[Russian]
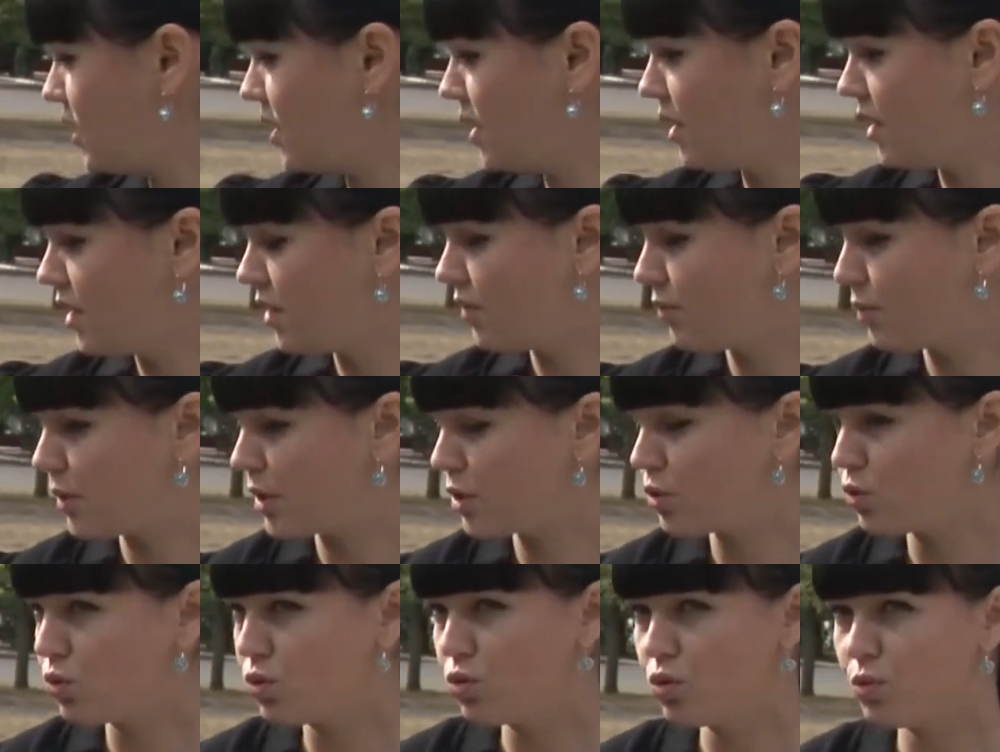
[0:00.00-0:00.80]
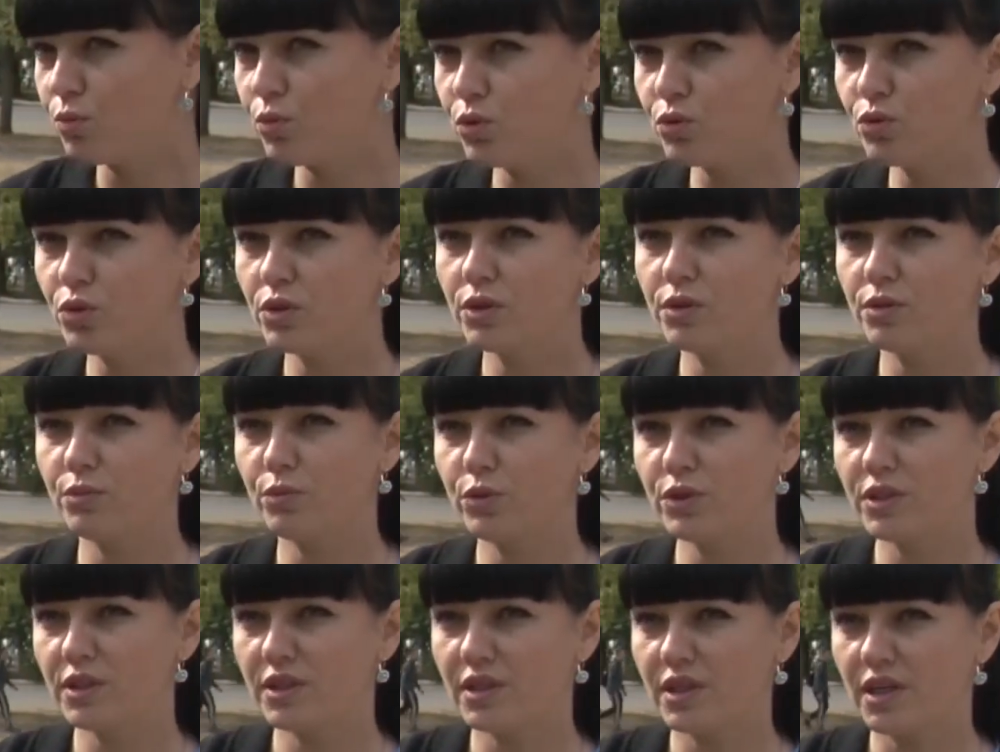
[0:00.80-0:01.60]
– по кругу будут,
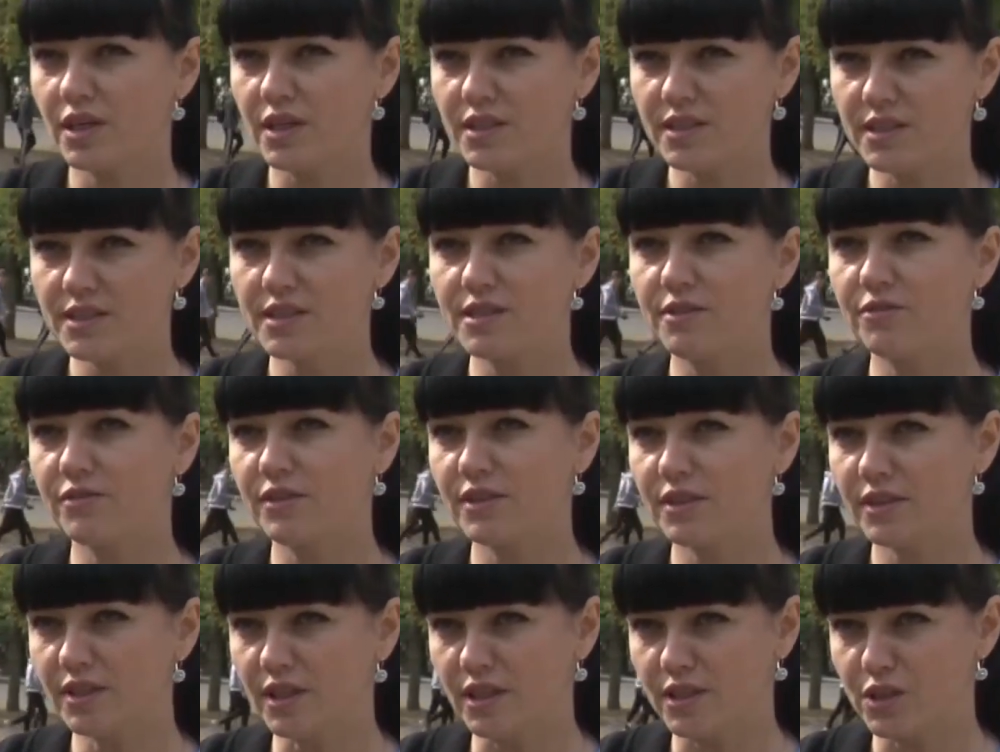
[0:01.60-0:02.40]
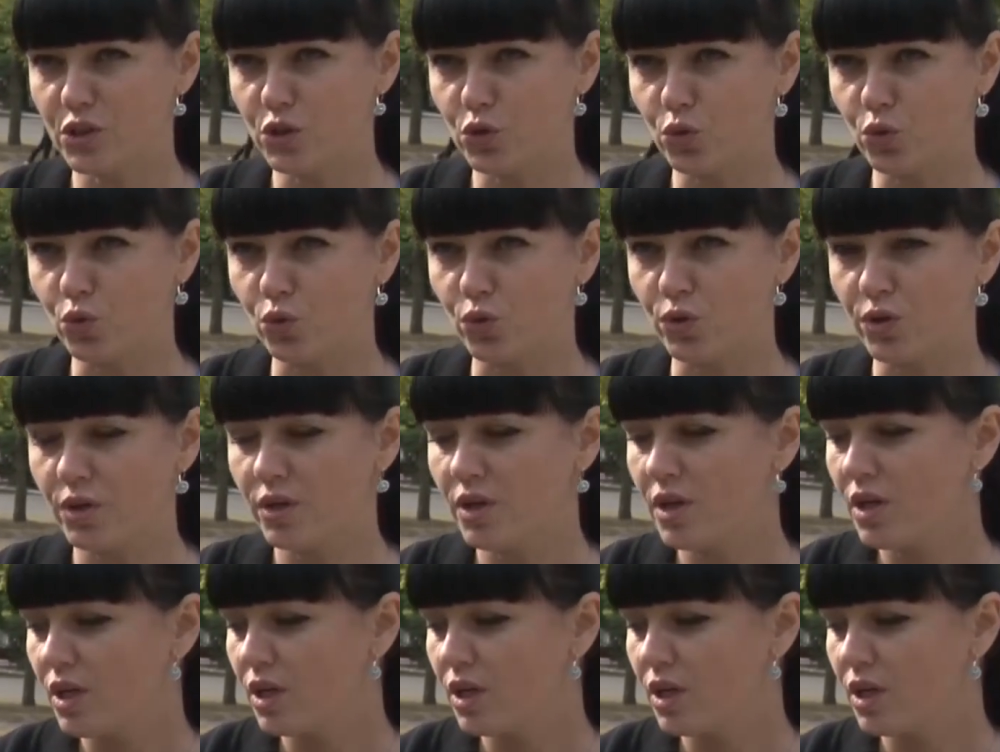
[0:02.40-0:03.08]
будет находиться фонтан сухой.